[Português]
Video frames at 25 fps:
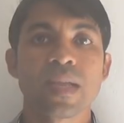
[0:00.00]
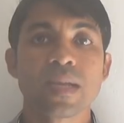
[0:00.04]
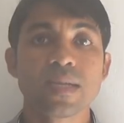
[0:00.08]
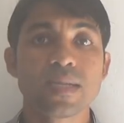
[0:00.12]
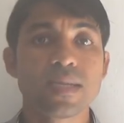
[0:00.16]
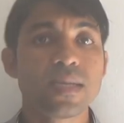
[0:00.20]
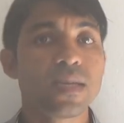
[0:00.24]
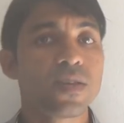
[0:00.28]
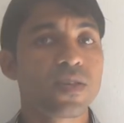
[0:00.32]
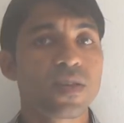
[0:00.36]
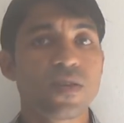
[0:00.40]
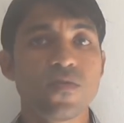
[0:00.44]

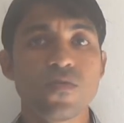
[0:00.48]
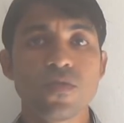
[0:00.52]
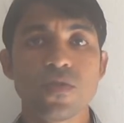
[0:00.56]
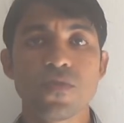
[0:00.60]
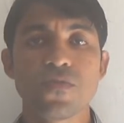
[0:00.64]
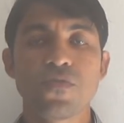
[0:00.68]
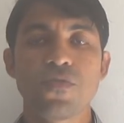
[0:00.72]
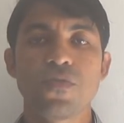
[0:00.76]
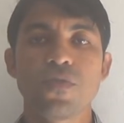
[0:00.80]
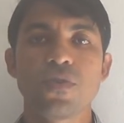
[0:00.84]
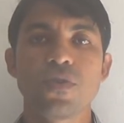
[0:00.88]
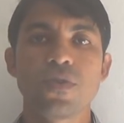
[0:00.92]
Seja onde
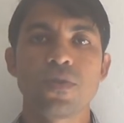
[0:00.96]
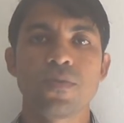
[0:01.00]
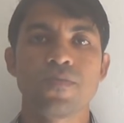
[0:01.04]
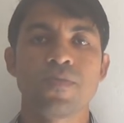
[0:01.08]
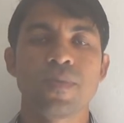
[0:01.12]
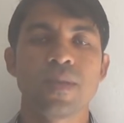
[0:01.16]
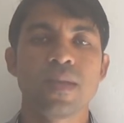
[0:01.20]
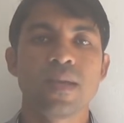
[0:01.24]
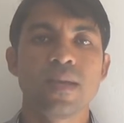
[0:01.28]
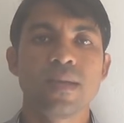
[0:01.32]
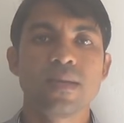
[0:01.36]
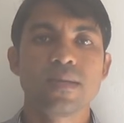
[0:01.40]
for,
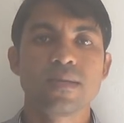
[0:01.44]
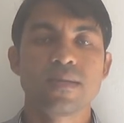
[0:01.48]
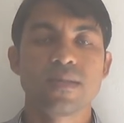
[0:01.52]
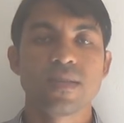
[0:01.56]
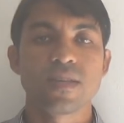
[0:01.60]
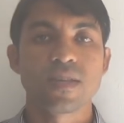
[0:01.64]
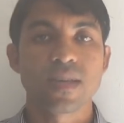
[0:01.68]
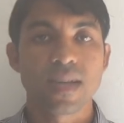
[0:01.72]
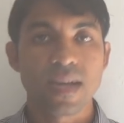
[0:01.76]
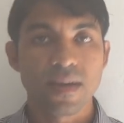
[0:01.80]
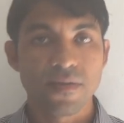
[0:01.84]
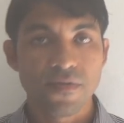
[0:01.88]

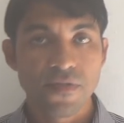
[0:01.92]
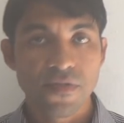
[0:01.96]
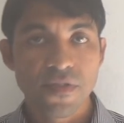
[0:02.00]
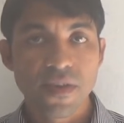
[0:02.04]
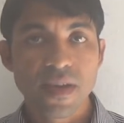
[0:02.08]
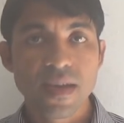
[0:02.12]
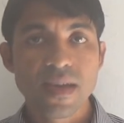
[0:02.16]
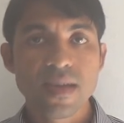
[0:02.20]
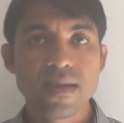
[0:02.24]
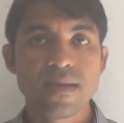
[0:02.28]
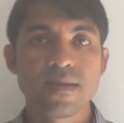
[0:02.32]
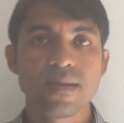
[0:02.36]
seja na
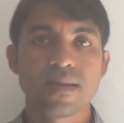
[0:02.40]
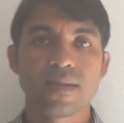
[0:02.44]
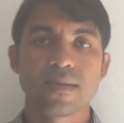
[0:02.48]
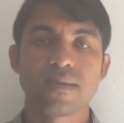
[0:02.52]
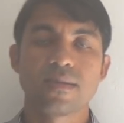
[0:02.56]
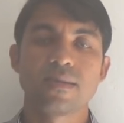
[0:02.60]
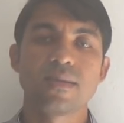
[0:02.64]
feira,